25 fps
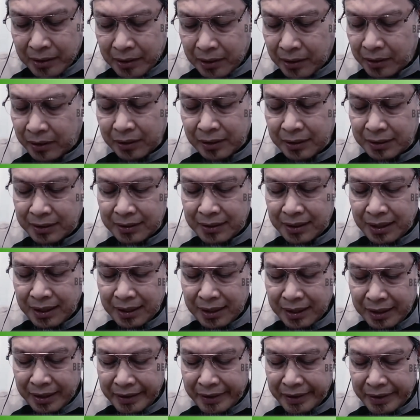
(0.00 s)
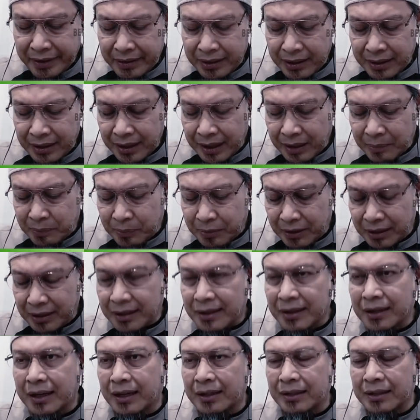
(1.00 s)
Allah tidak lengah dari apa
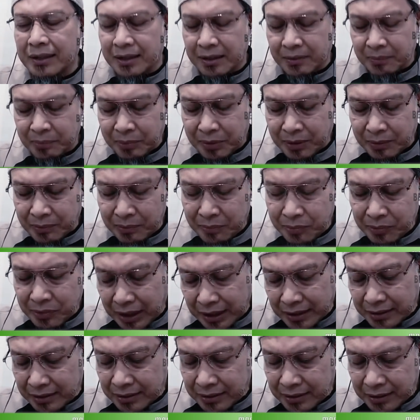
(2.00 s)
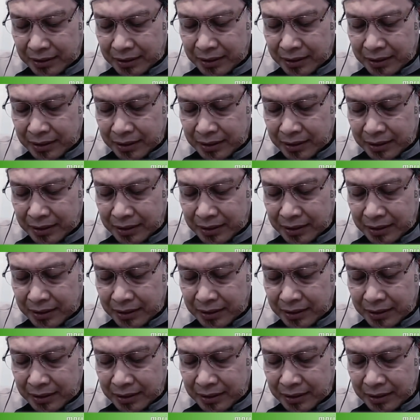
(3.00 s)
yang kalian perbuat.